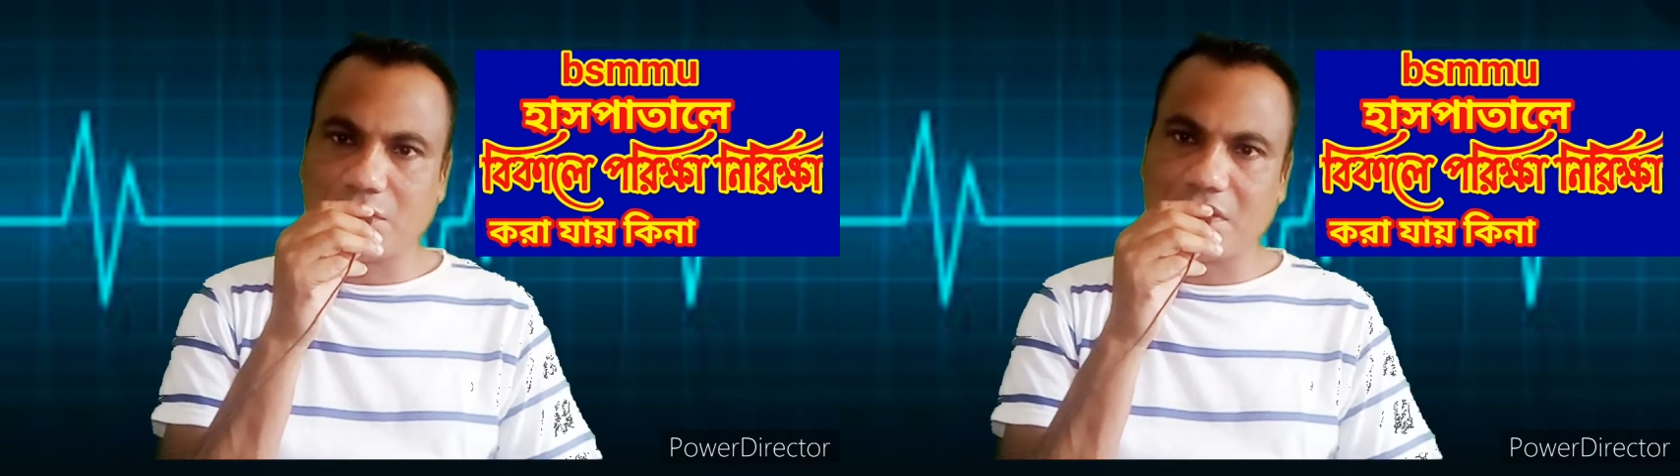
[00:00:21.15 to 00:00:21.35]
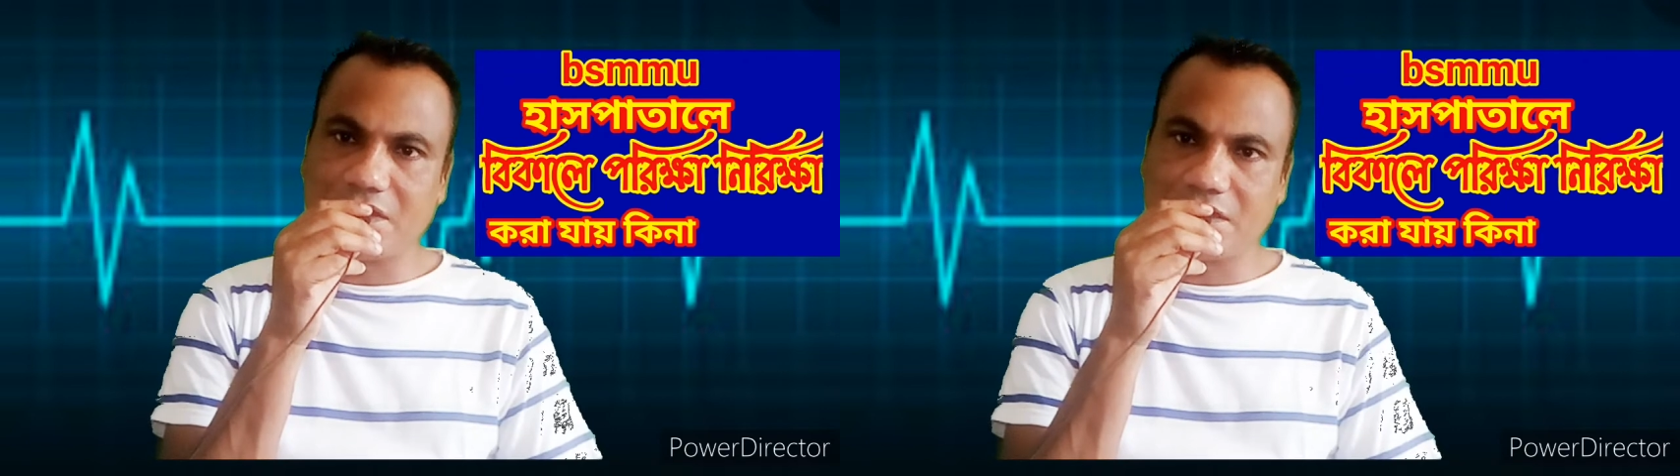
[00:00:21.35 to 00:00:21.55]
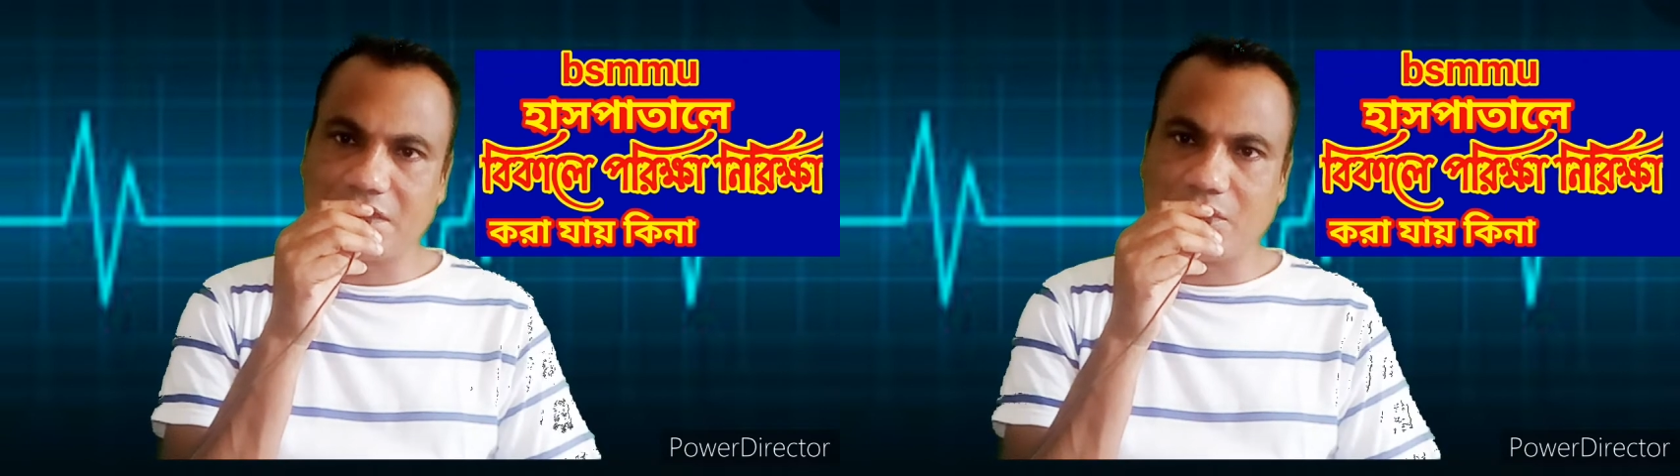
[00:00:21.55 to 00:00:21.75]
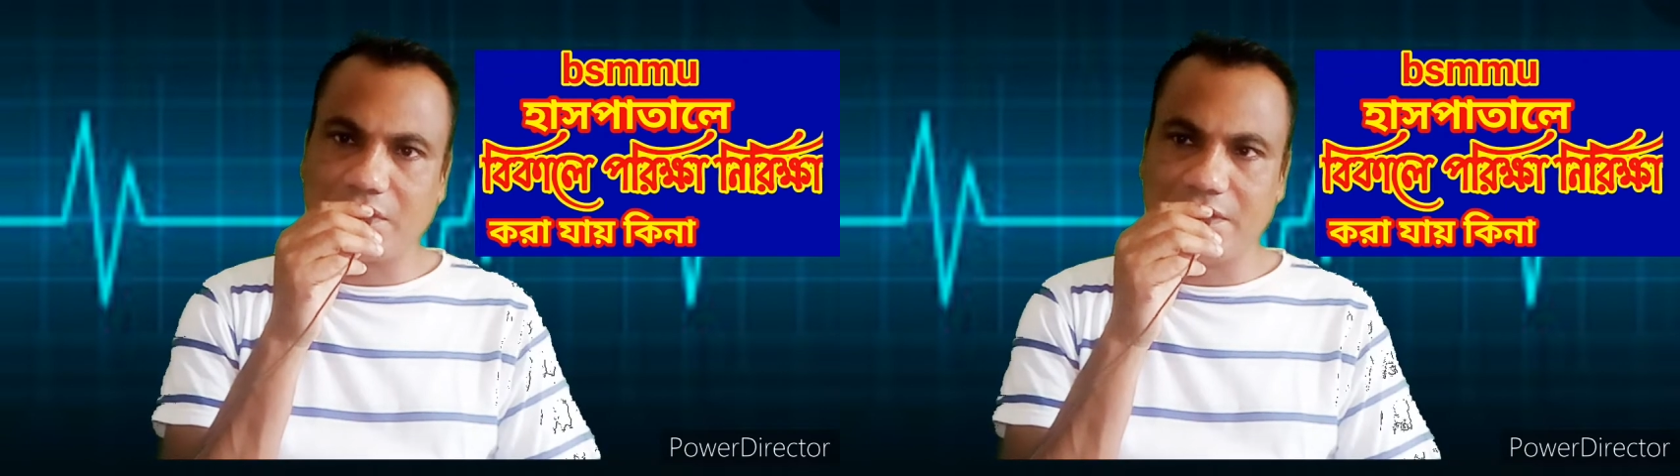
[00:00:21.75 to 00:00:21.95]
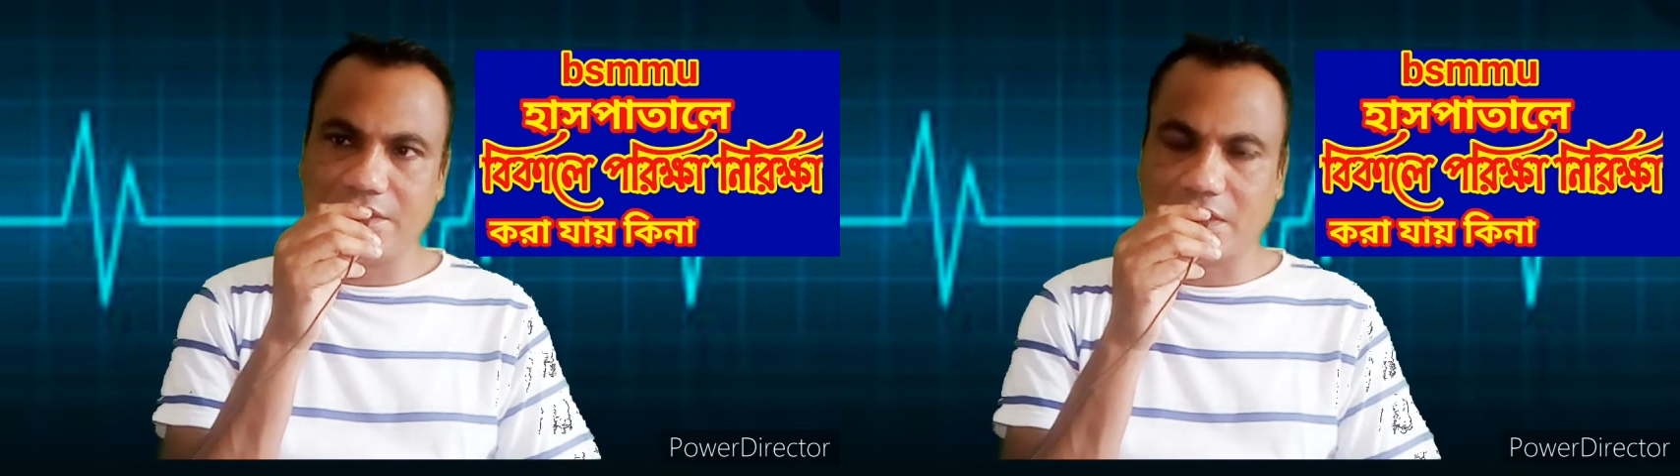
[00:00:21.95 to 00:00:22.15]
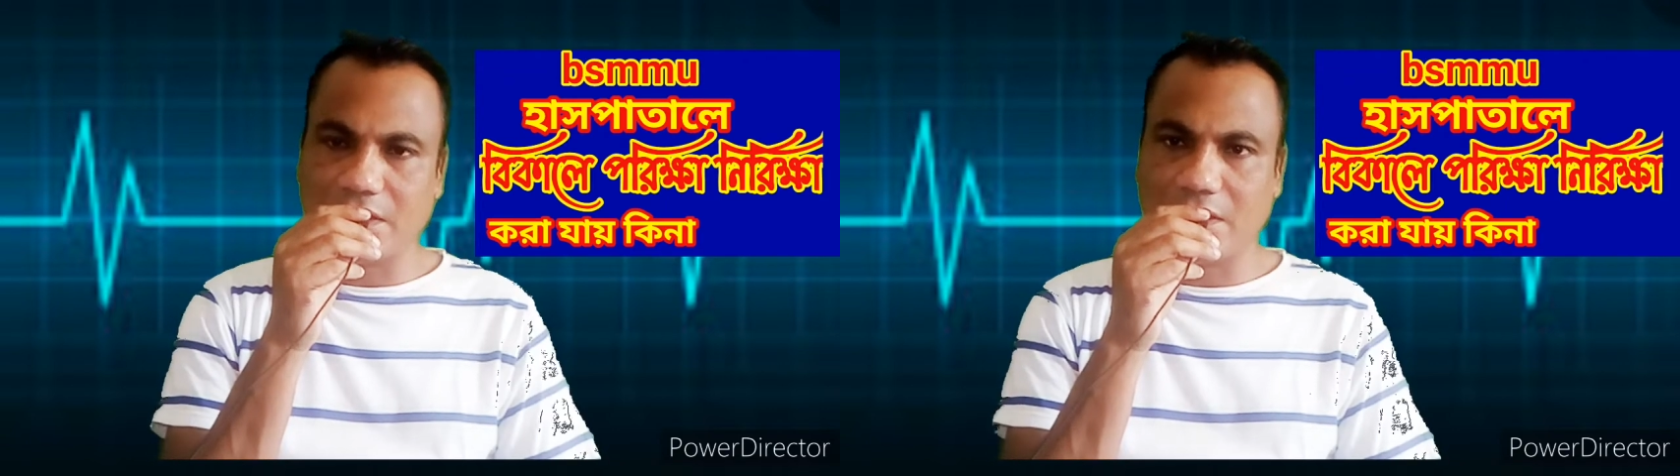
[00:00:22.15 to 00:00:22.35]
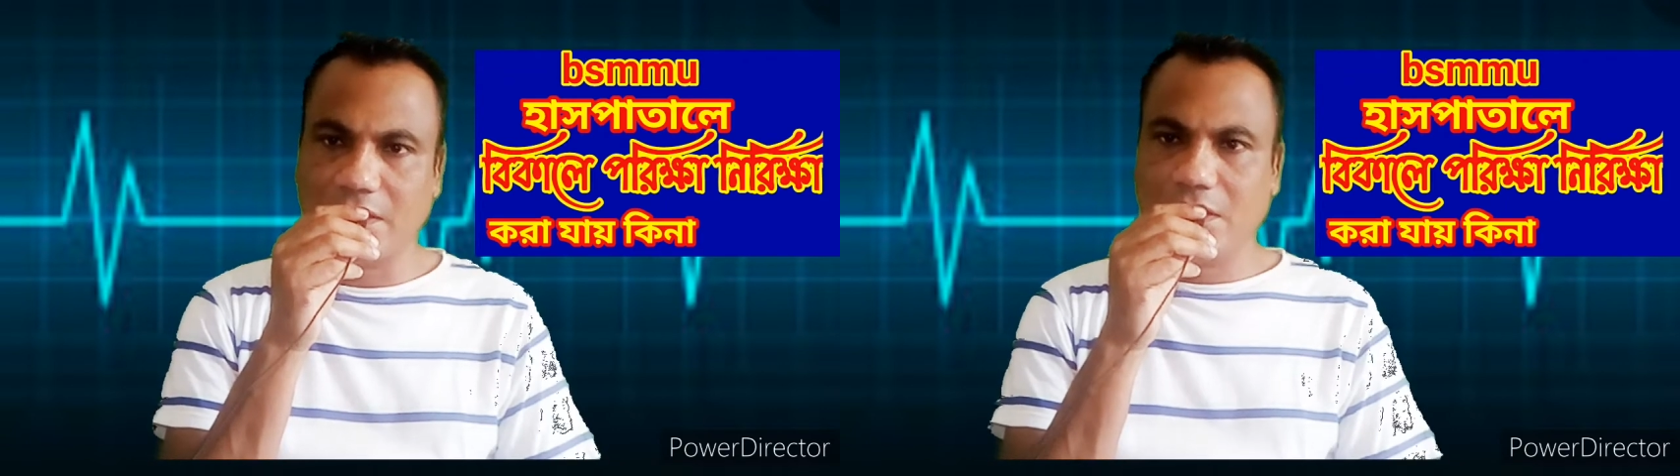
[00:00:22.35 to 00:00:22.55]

করার চেষ্টা করি ইনশাল্লাহ